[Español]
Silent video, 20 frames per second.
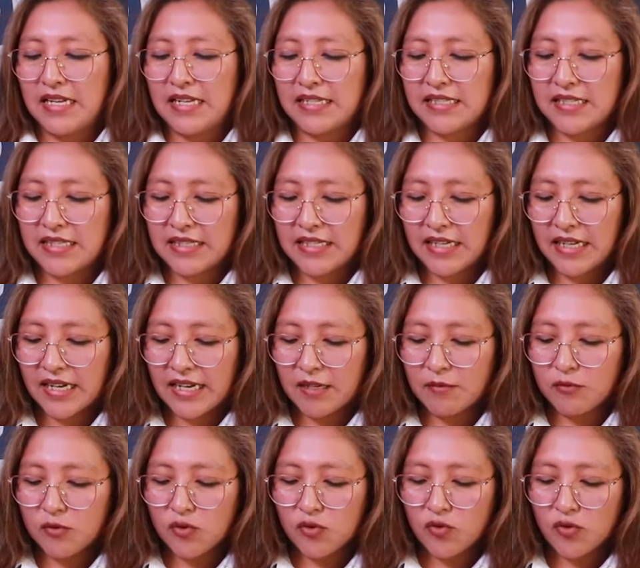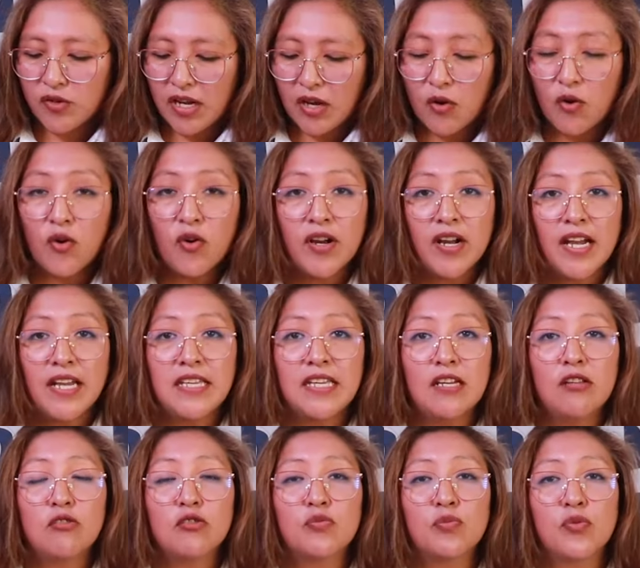Les entregaremos una hoja
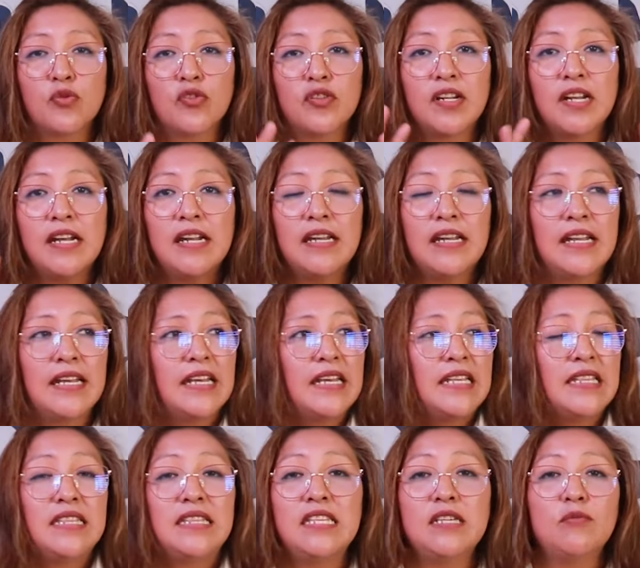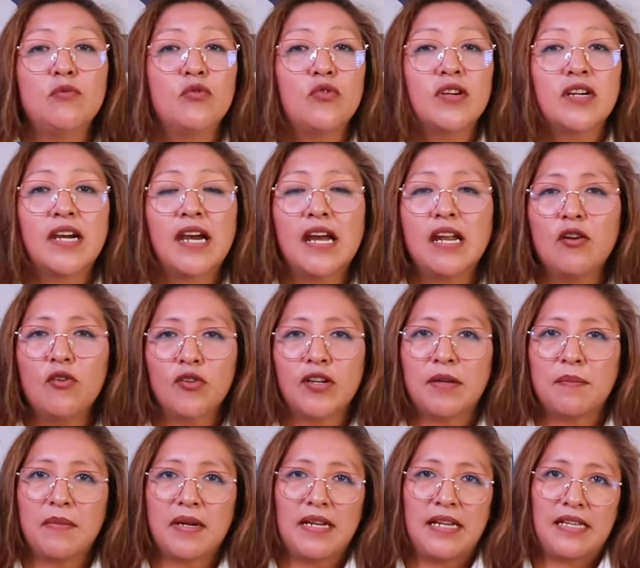y ellos podrán dibujar lo
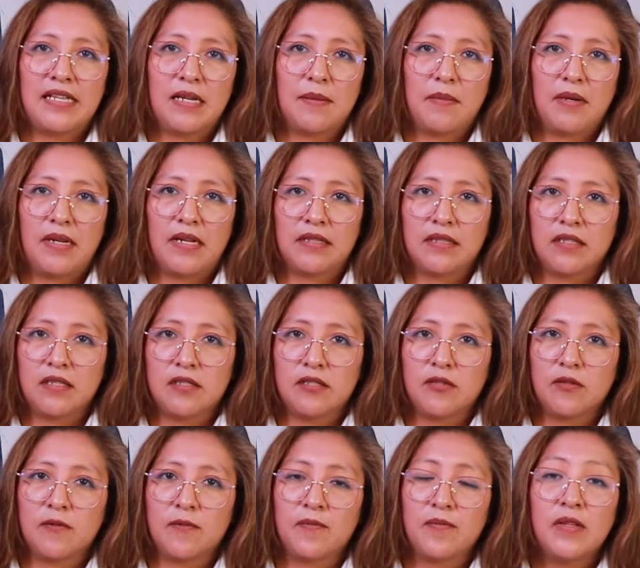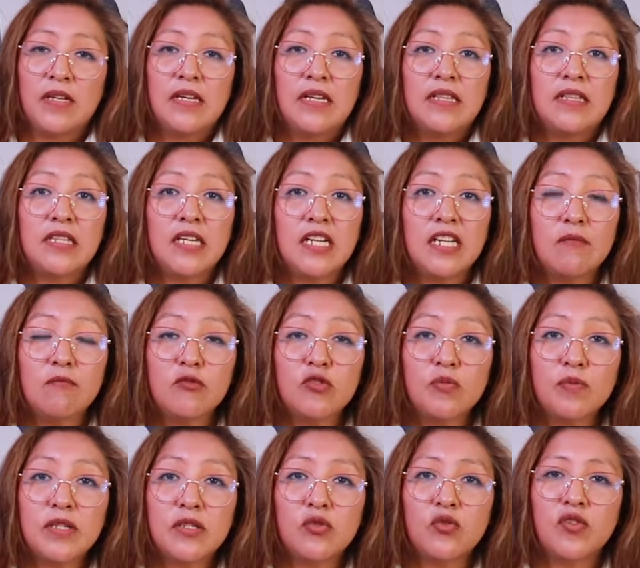que más les llame la atención.
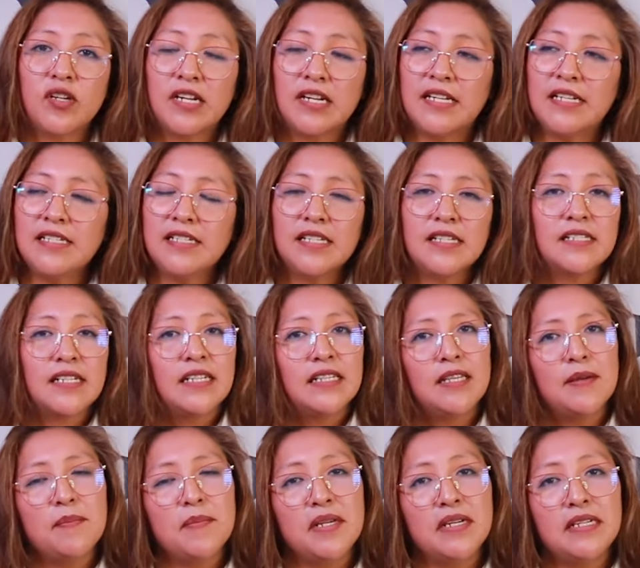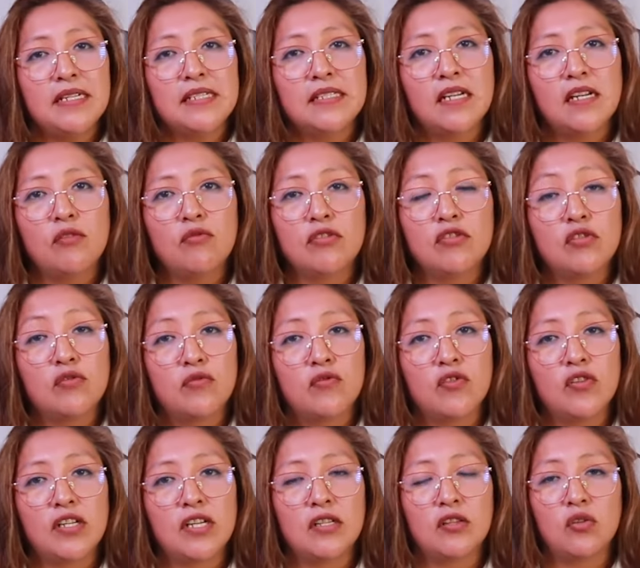Tenemos más sugerencias que también está en nuestro
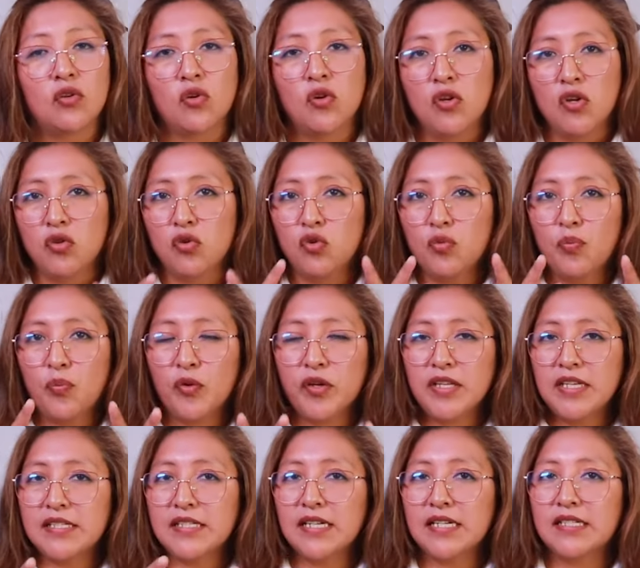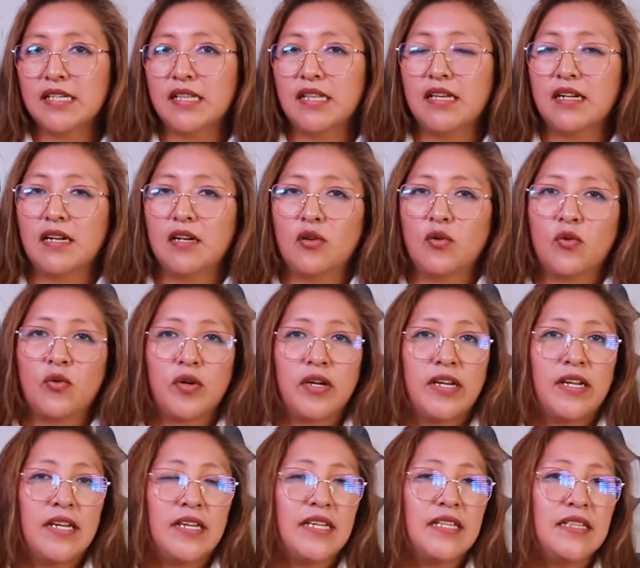folleto. Tú puedes acceder al
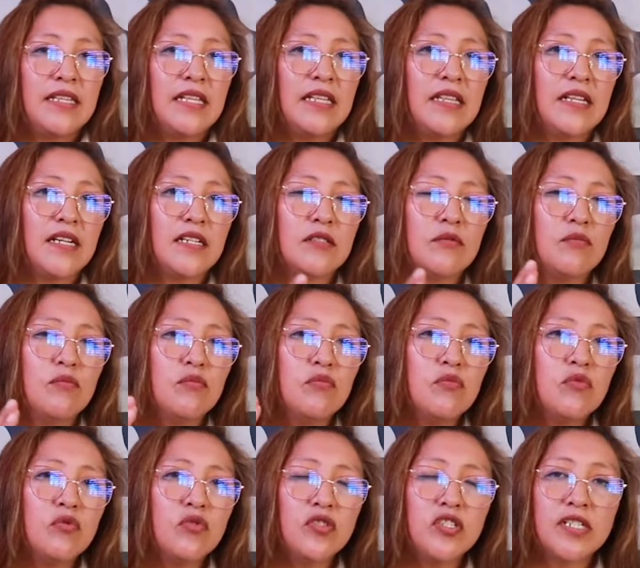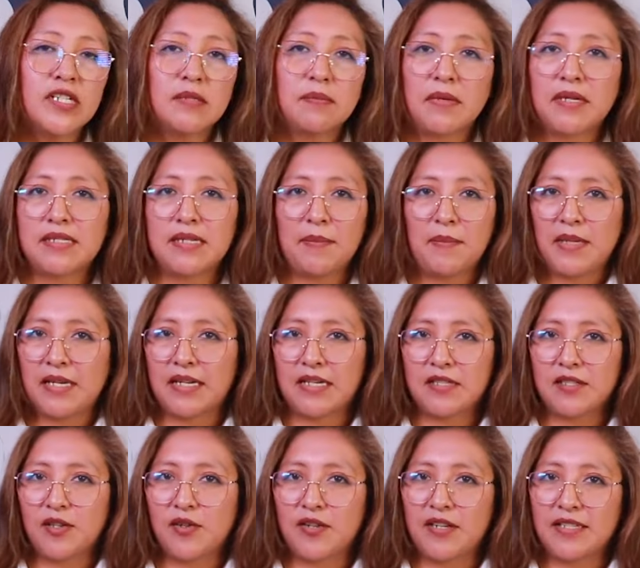QR y tendrás muchas más
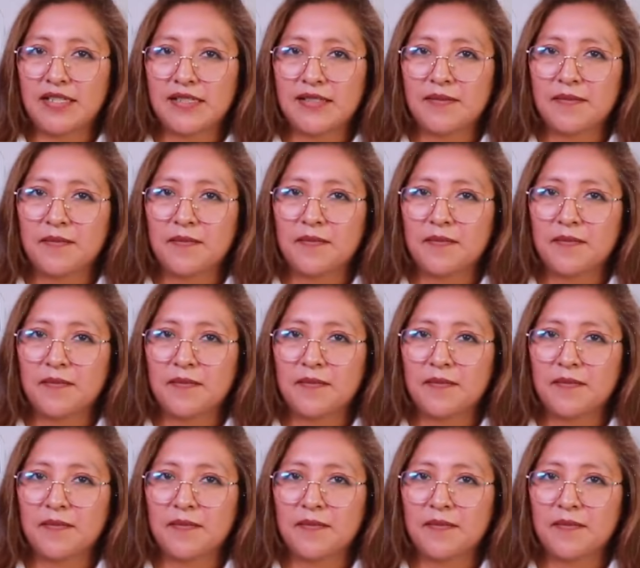aplicaciones.